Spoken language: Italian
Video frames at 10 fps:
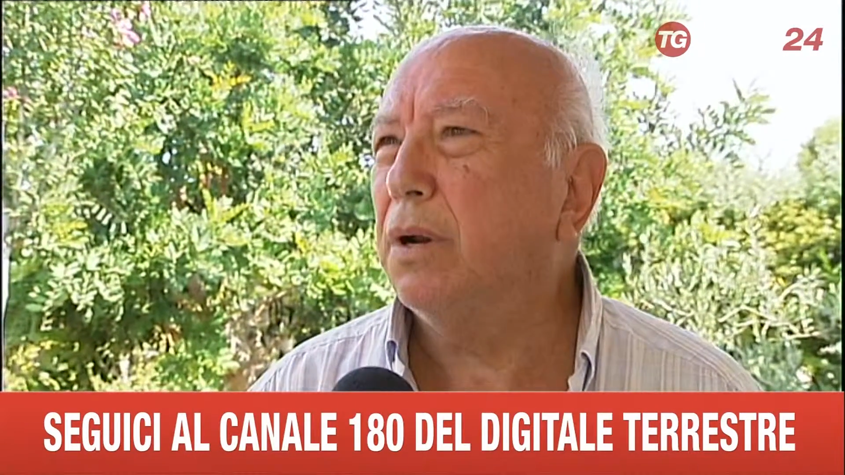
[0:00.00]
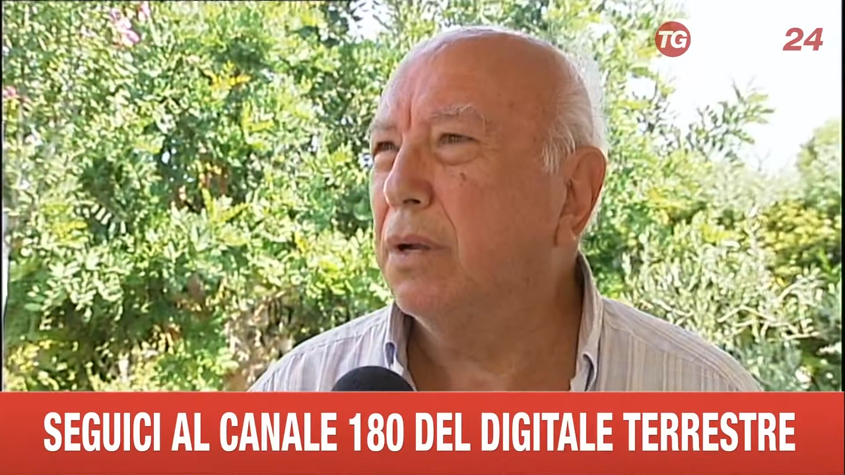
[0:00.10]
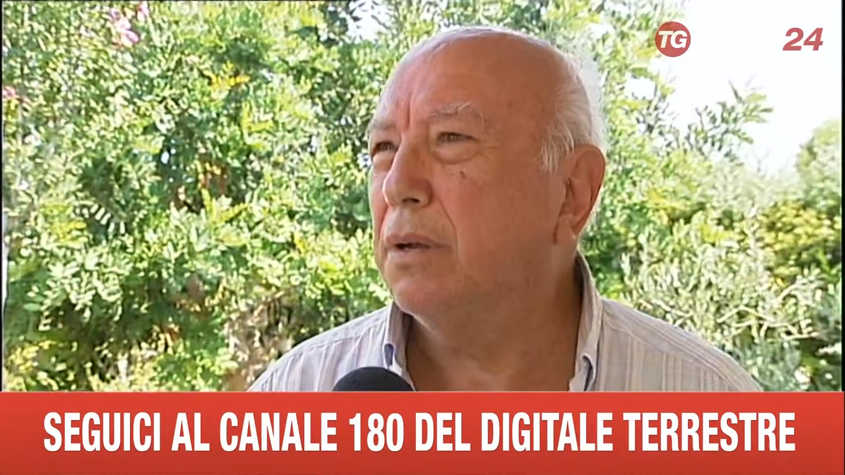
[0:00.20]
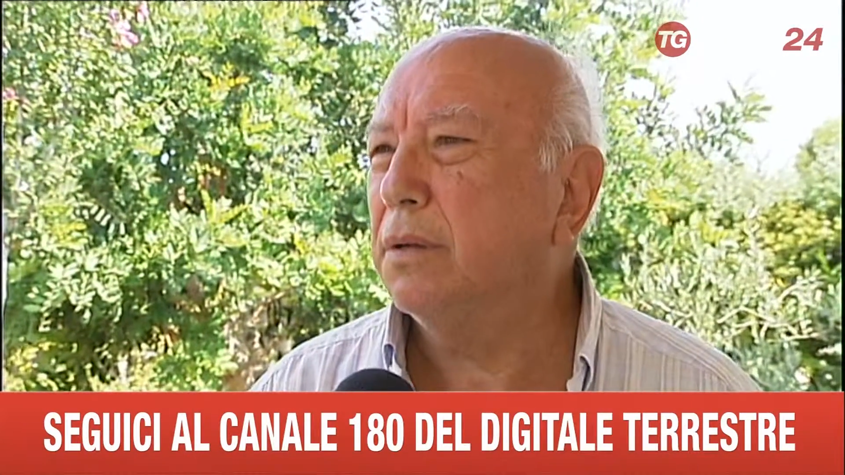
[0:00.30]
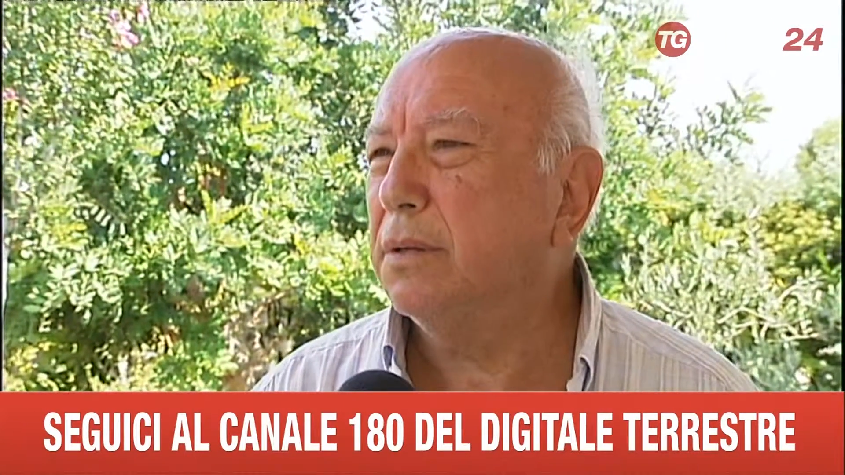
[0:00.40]

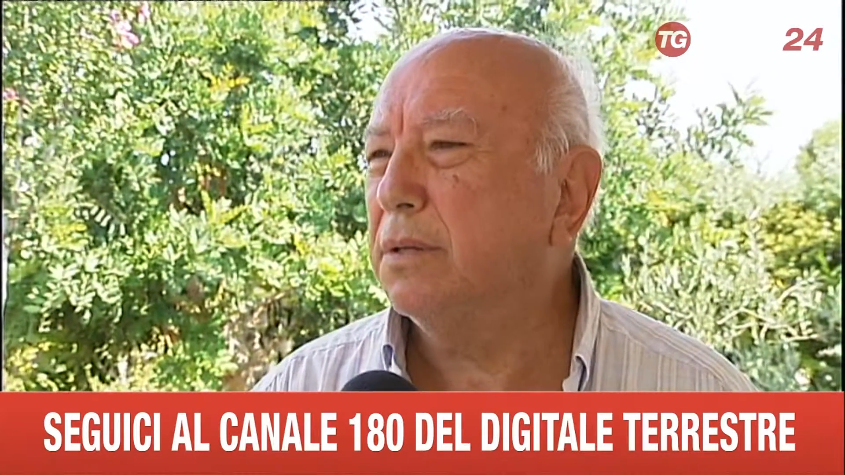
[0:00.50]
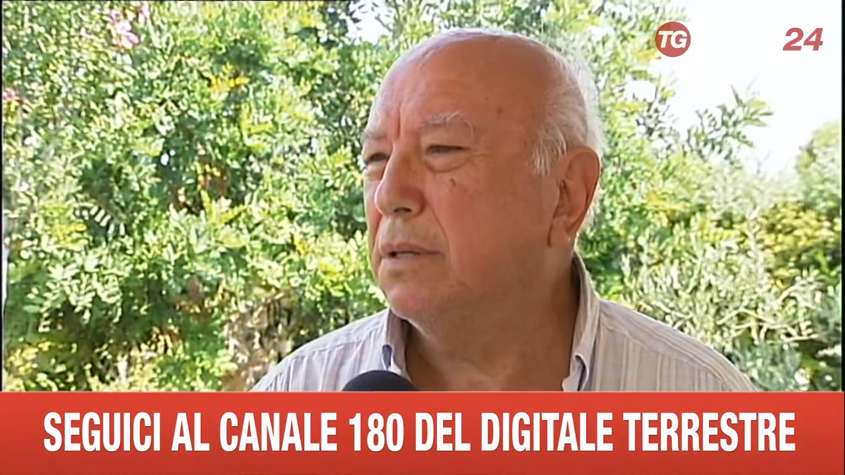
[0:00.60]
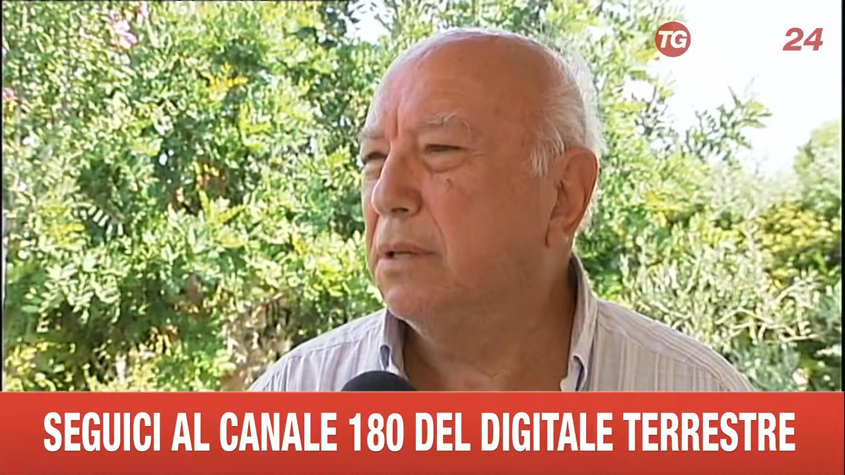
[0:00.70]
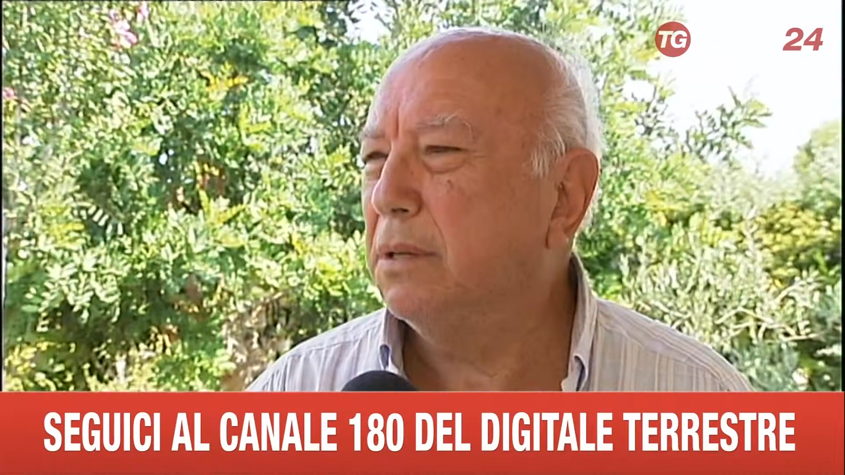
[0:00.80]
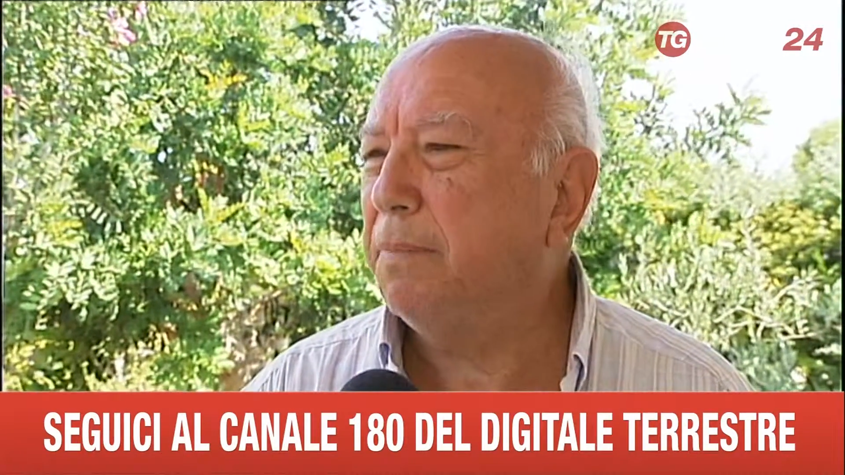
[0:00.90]

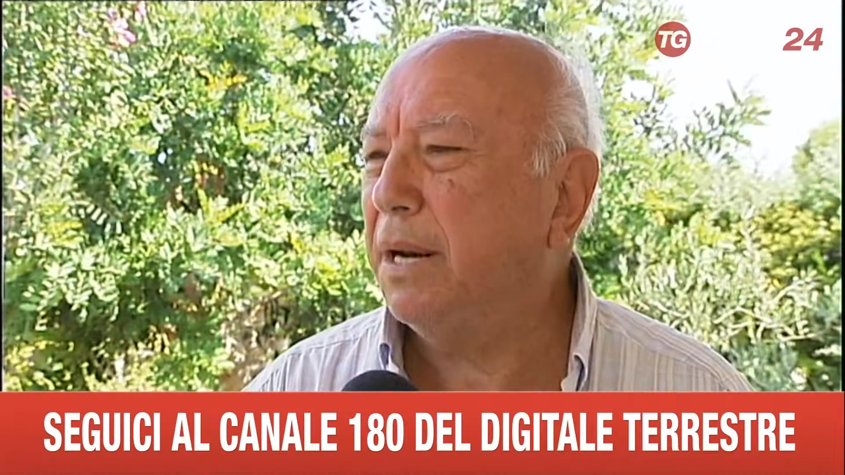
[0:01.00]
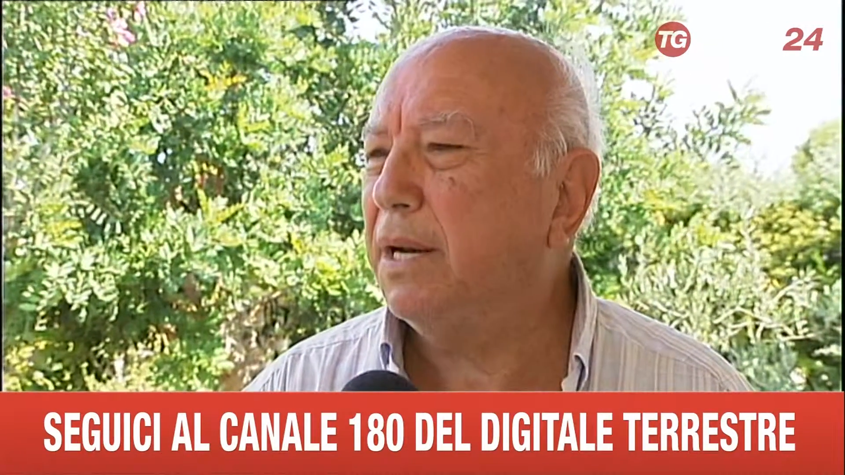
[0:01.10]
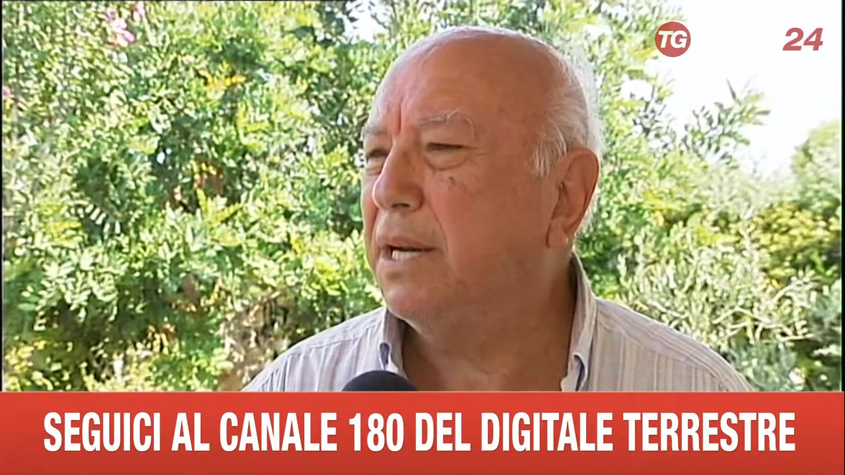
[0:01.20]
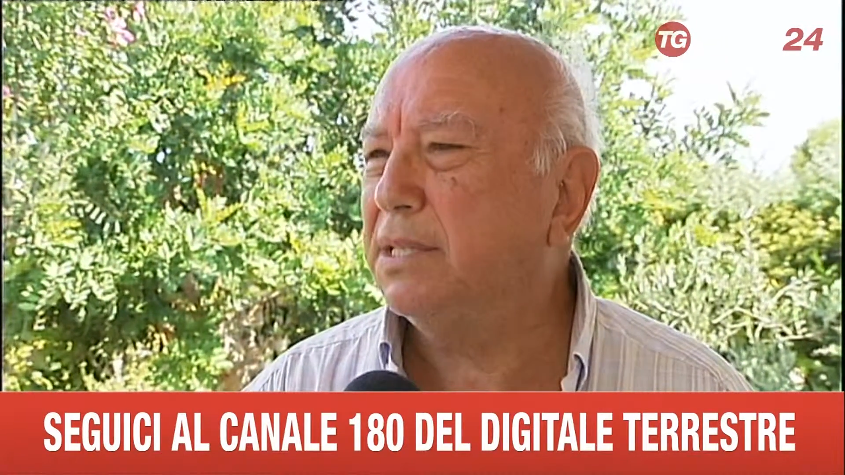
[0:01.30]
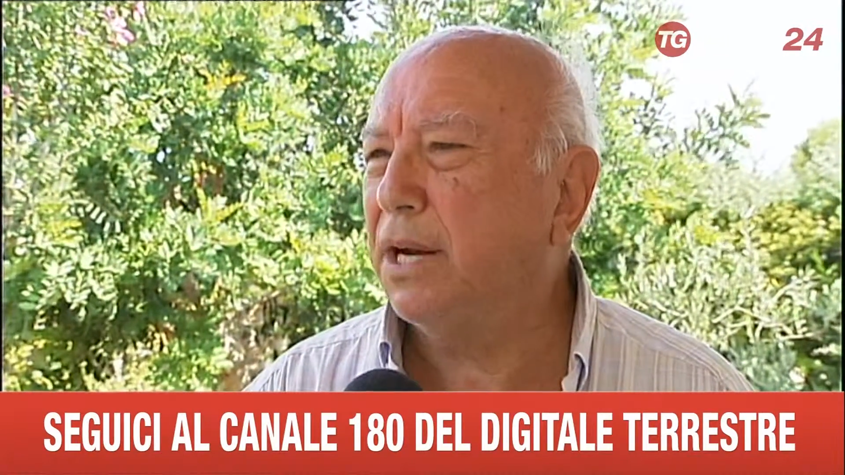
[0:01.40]
eh, per
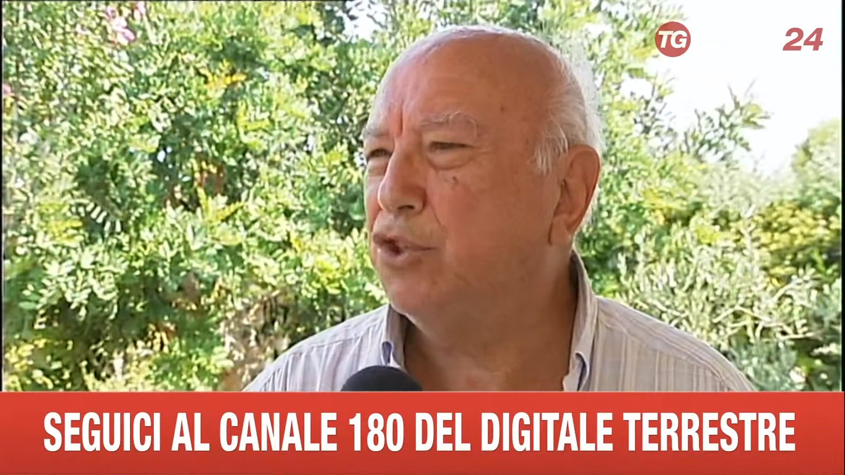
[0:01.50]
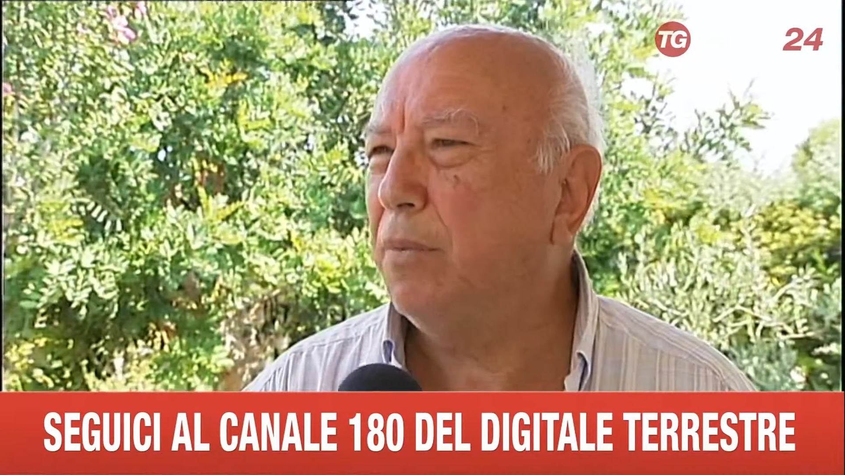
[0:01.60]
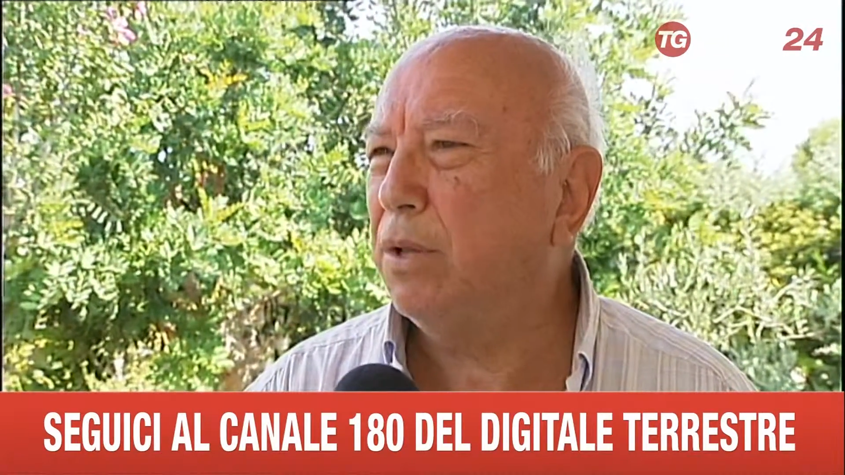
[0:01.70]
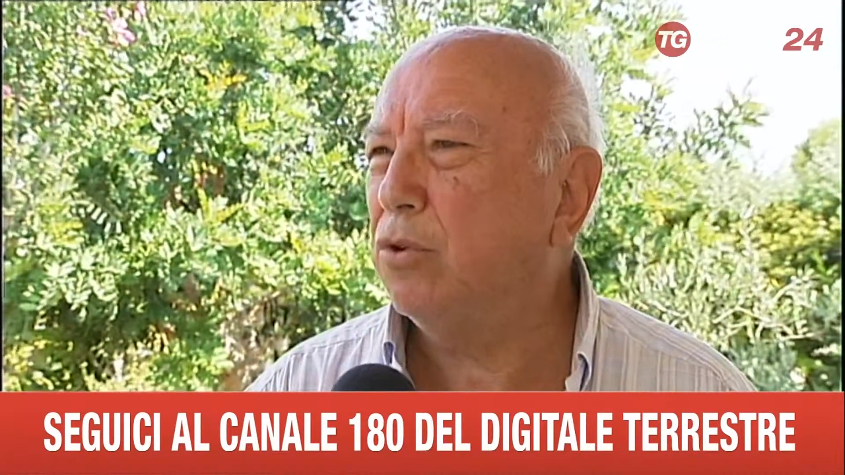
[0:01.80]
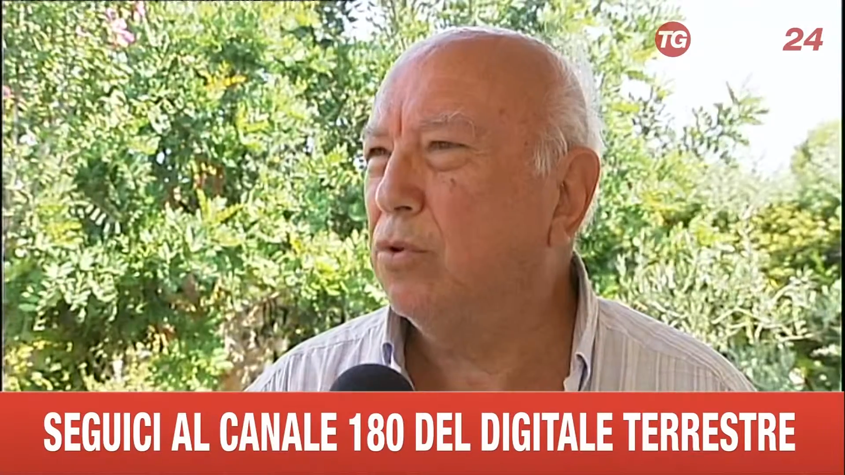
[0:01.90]
il
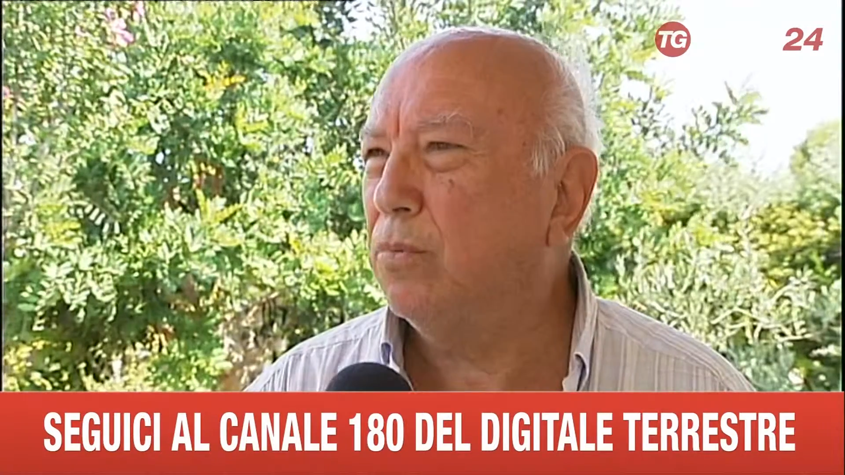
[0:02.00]
risarcimento